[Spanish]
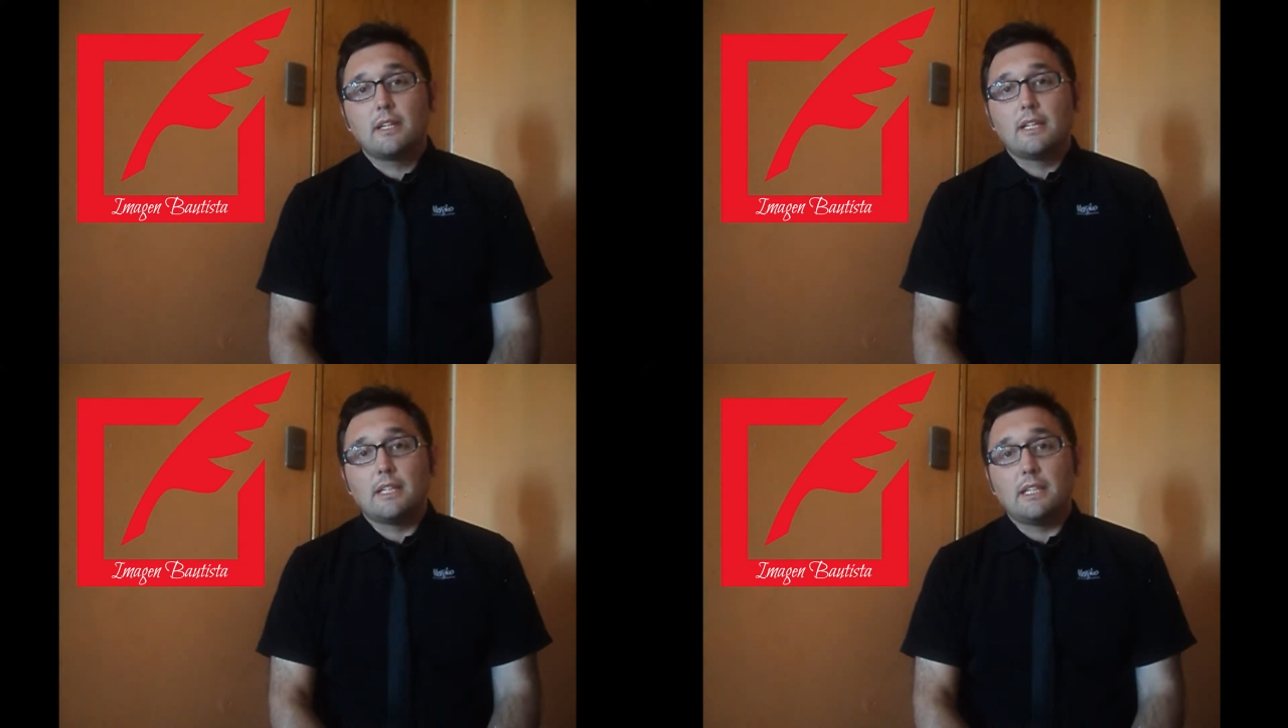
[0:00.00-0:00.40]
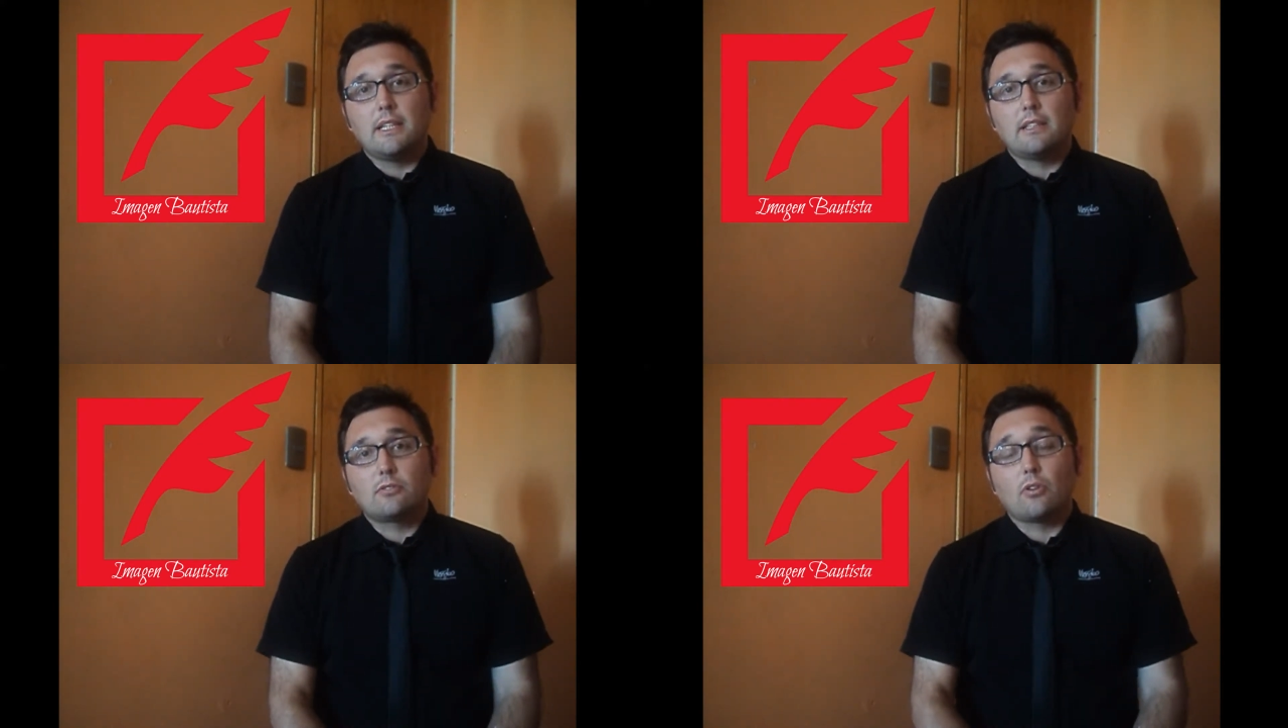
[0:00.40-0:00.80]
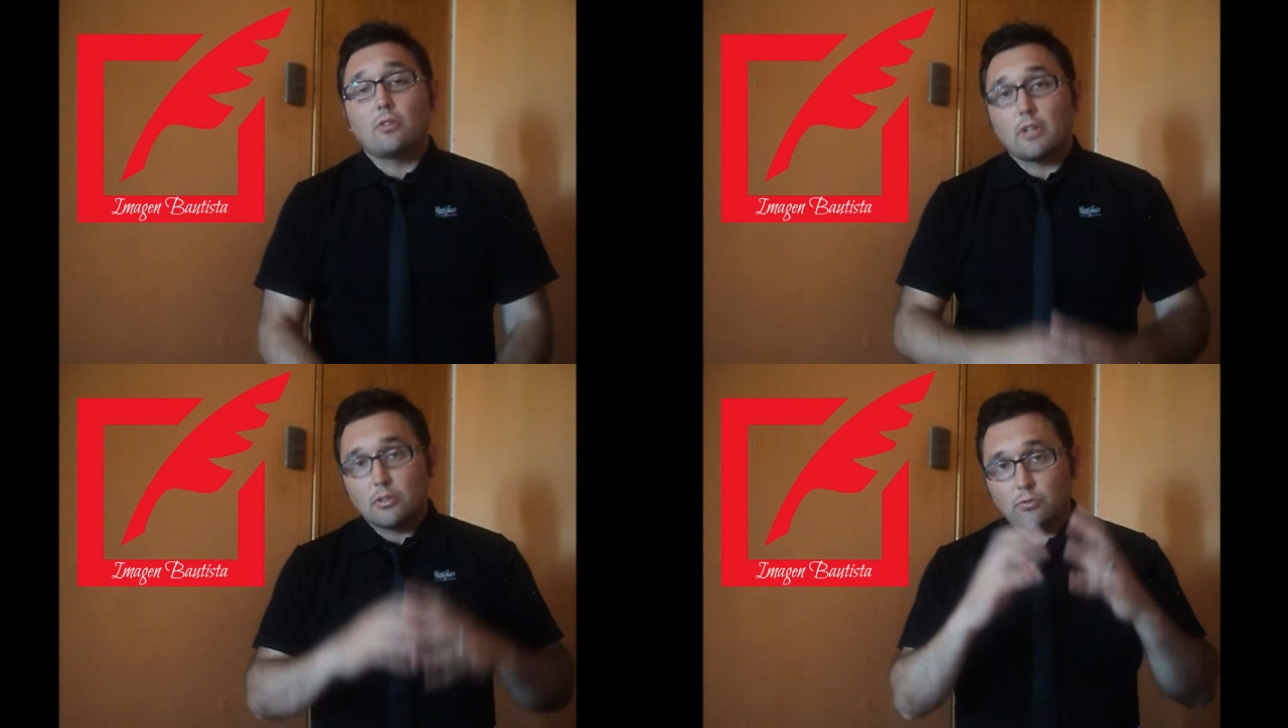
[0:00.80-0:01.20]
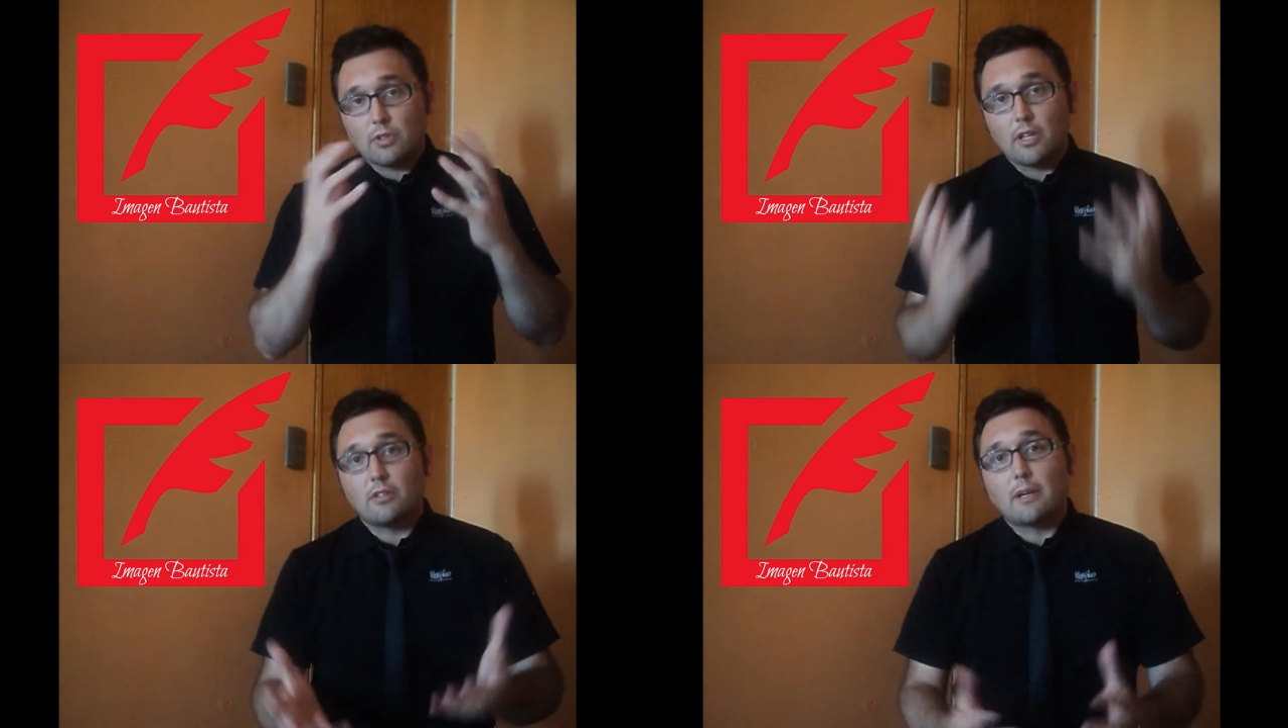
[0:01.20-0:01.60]
y todo lo que
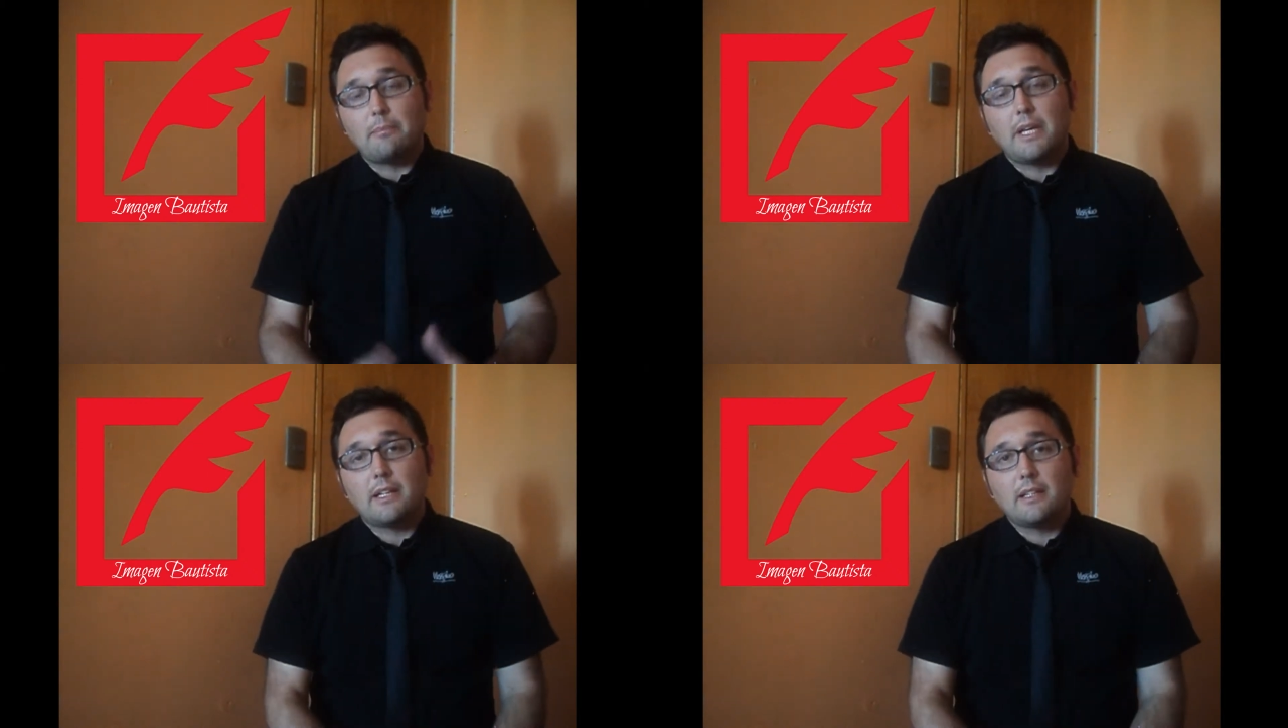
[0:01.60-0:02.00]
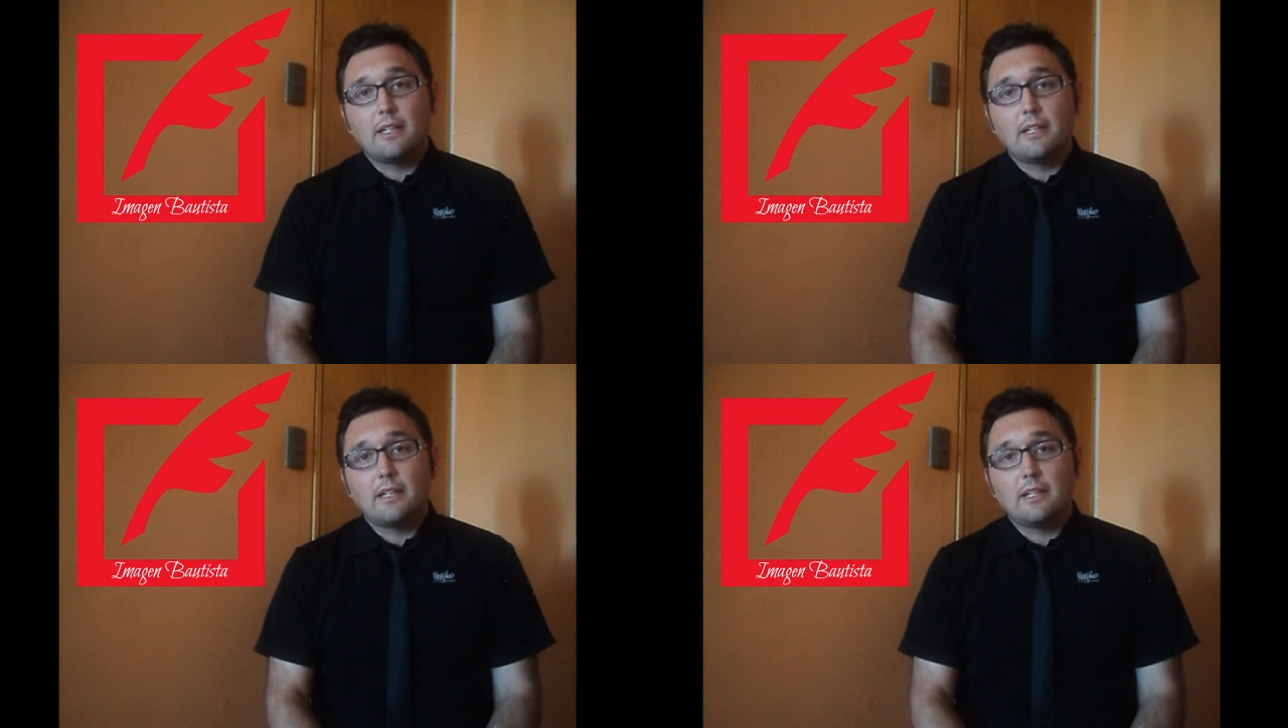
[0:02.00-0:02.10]
sucedió también